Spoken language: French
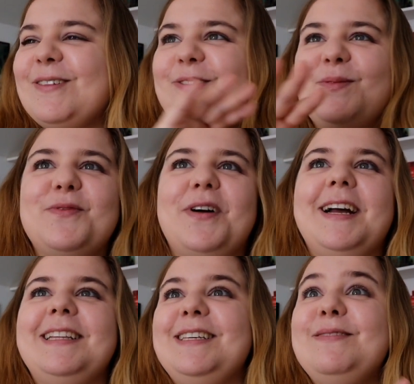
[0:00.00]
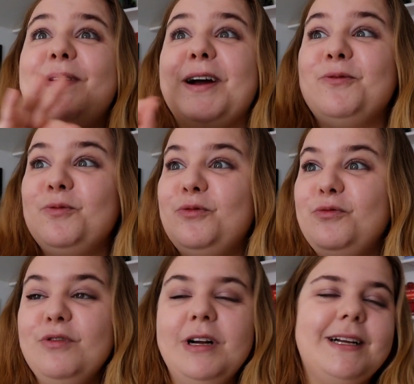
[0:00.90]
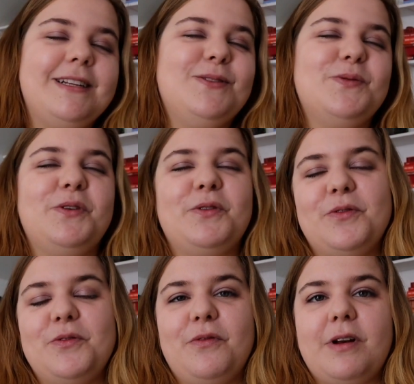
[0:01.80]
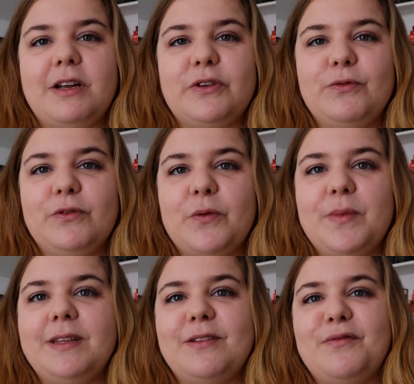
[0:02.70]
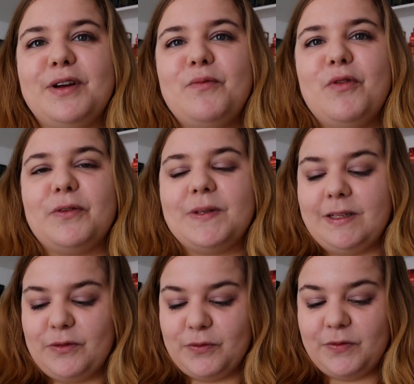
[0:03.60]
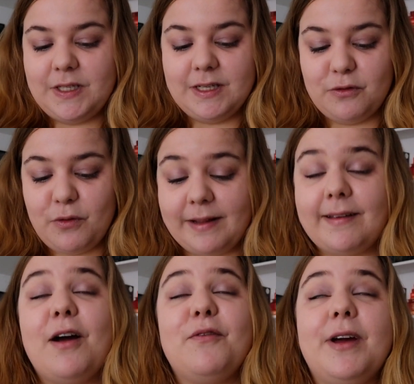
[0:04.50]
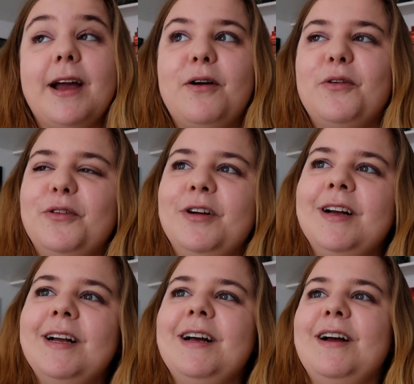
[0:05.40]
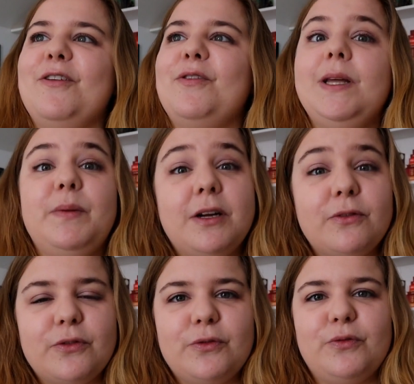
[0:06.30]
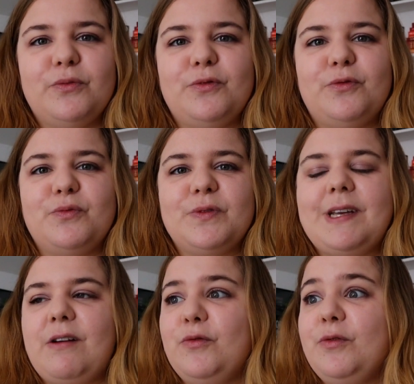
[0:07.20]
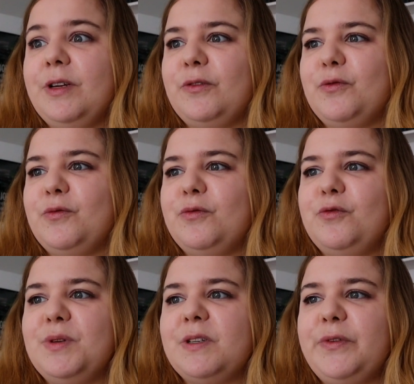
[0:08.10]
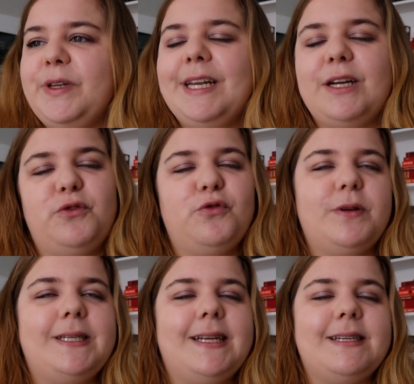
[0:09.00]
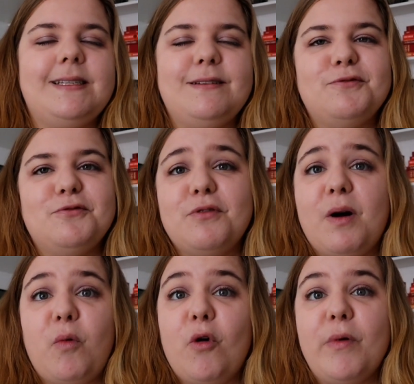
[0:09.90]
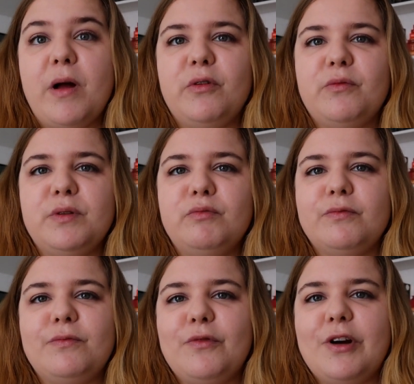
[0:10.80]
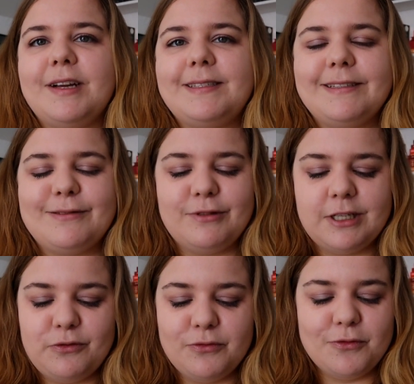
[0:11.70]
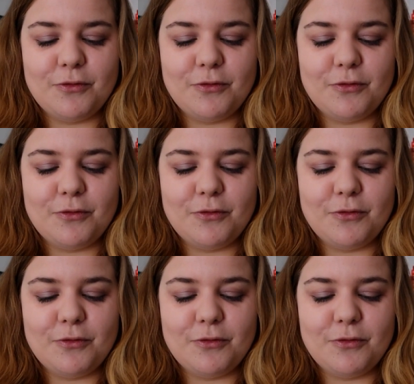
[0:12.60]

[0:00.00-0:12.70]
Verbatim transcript: contemporaine hyper doudou donc euh, voilà je vous emmène avec moi dans cette vidéo à travers euh, les méandres de, mon cerveau et de, de mes envies de lecture c'est assez improbable mais bon voilà c'est ce que j'ai lu